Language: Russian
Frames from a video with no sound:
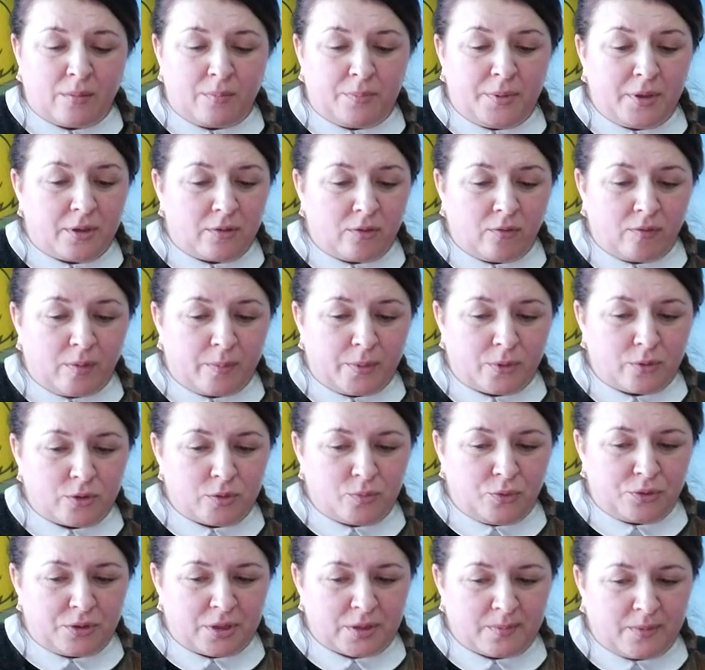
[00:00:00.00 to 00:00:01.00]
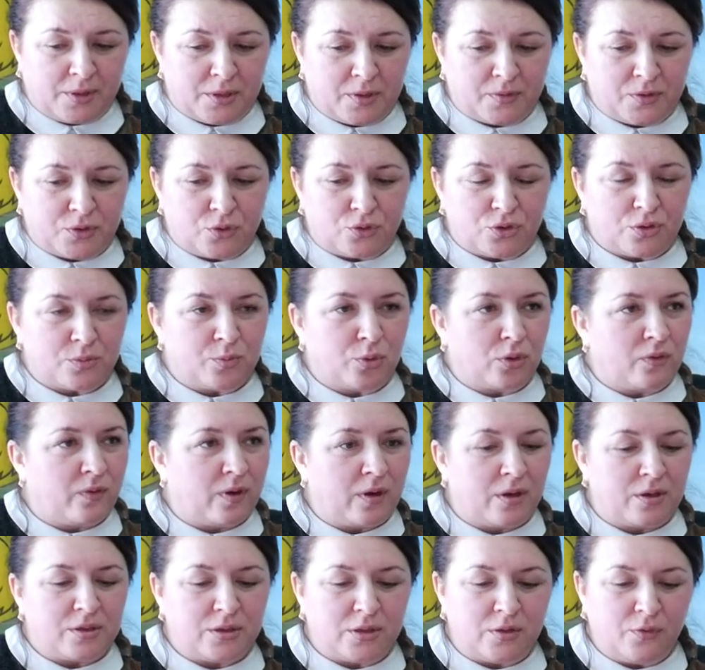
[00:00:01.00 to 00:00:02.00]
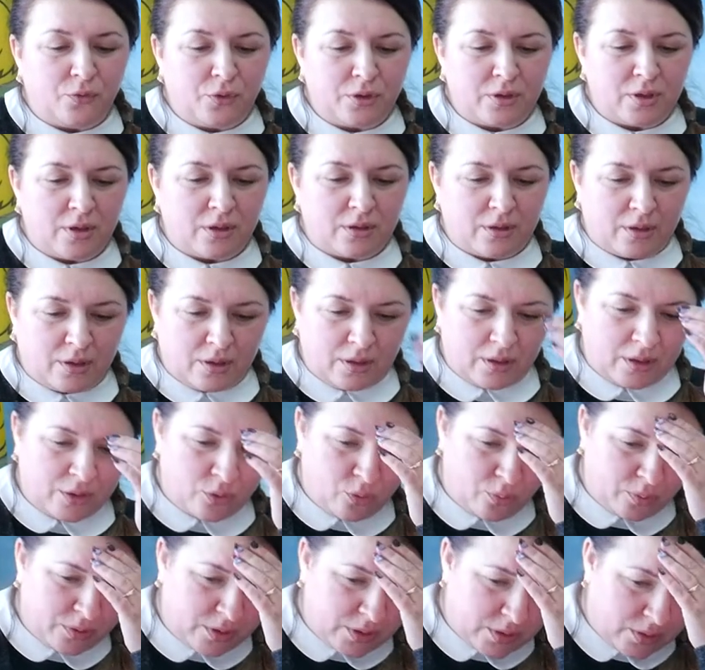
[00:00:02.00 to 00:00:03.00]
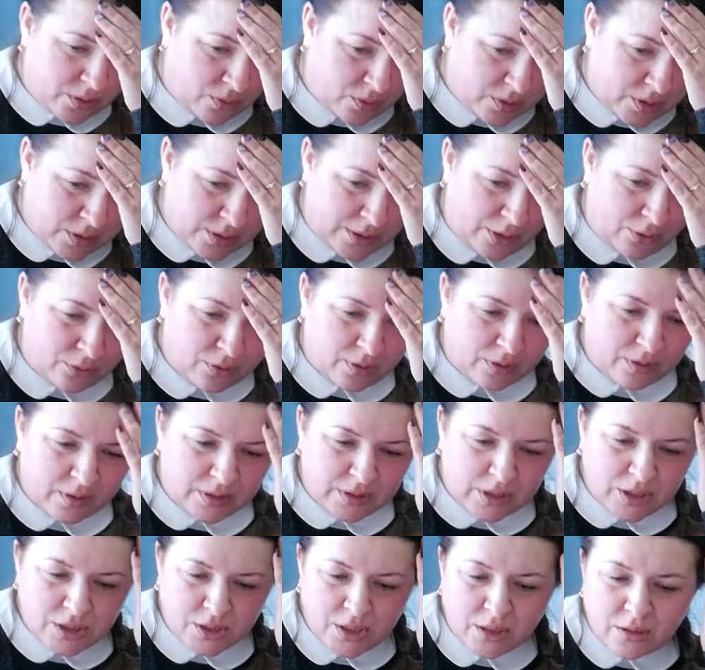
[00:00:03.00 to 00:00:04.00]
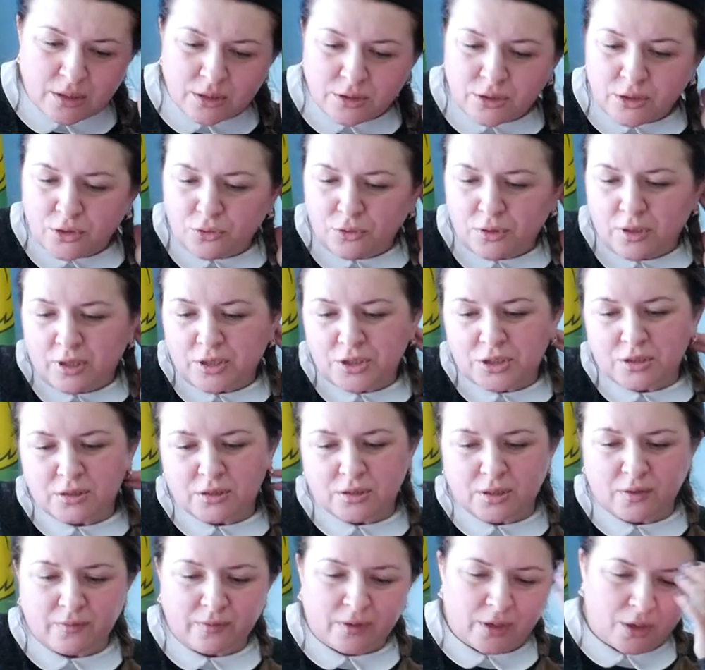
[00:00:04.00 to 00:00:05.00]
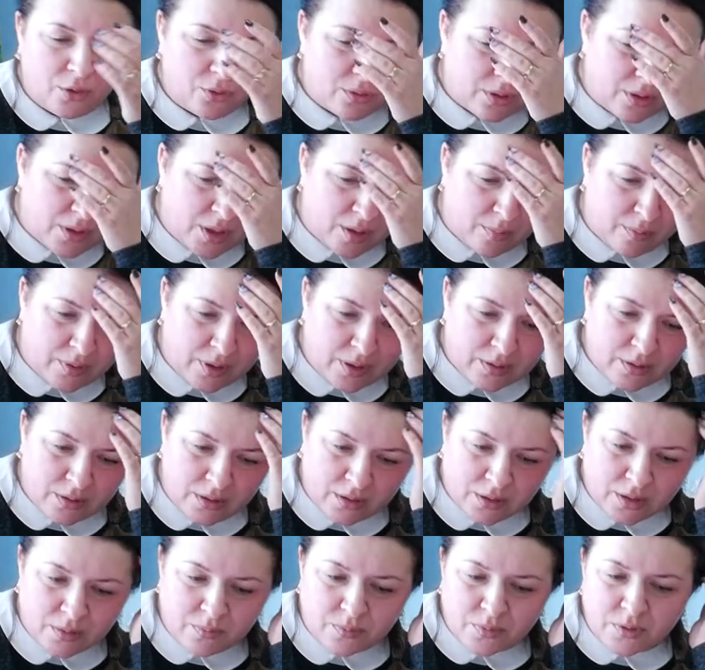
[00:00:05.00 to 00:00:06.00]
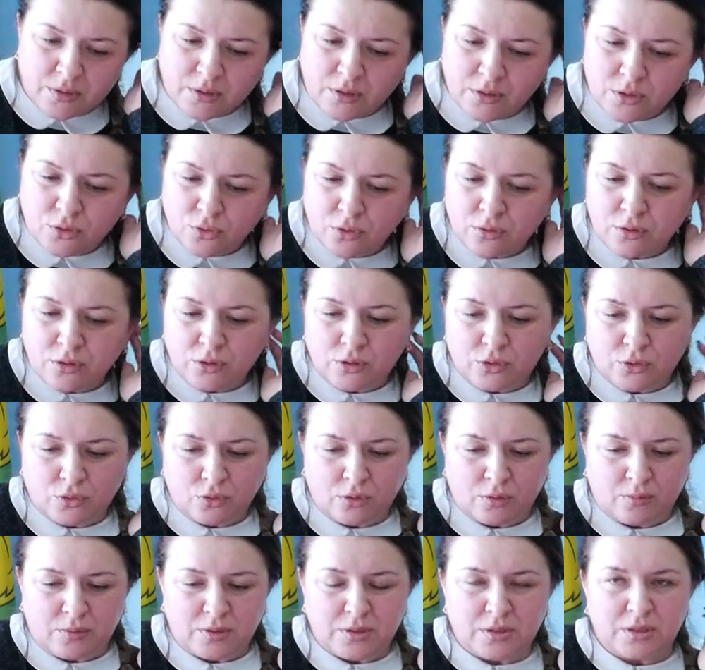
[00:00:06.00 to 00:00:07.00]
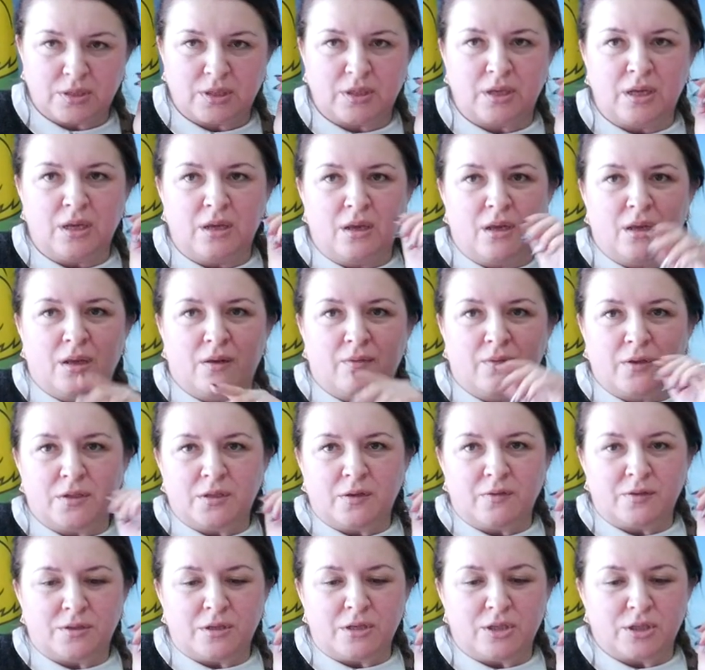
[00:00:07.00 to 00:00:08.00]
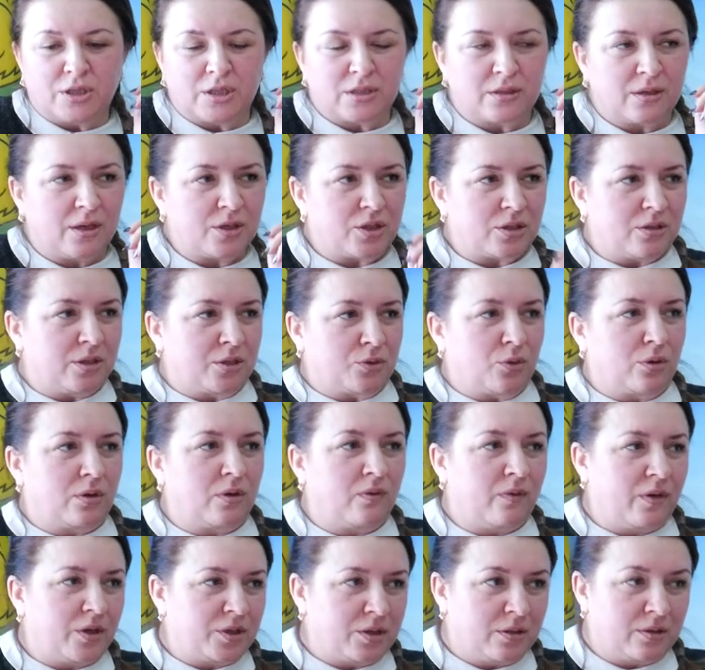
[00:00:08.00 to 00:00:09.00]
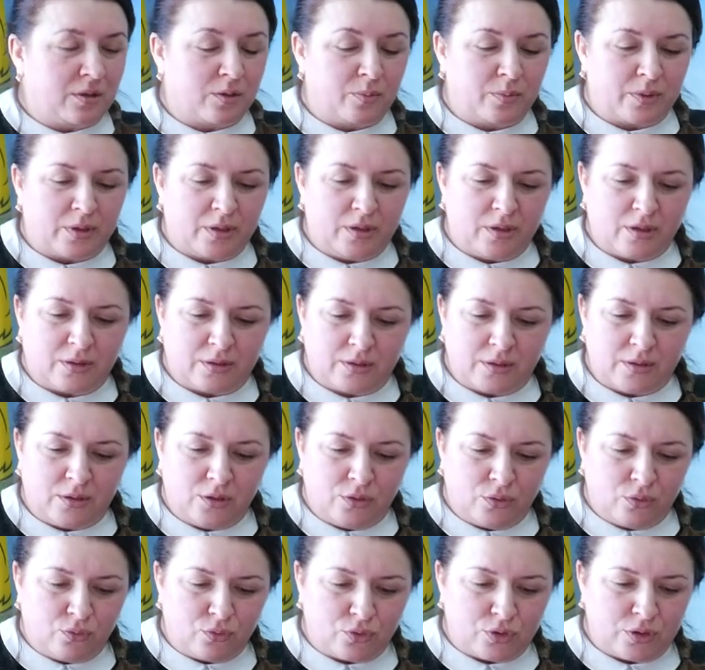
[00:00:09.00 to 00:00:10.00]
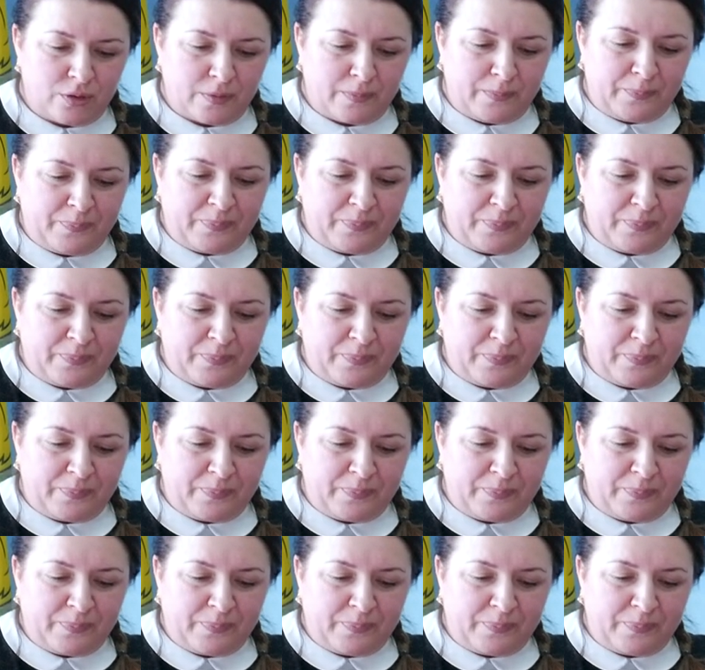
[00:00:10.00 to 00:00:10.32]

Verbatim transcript: Первый вопрос будет рассматриваться уже буквально сегодня. Это рубки сноса зеленых насаждений на территории Ачинского района и оплата их компенсационной стоимости. Василий Васильевич расскажет, насколько важен этот проект и нужен.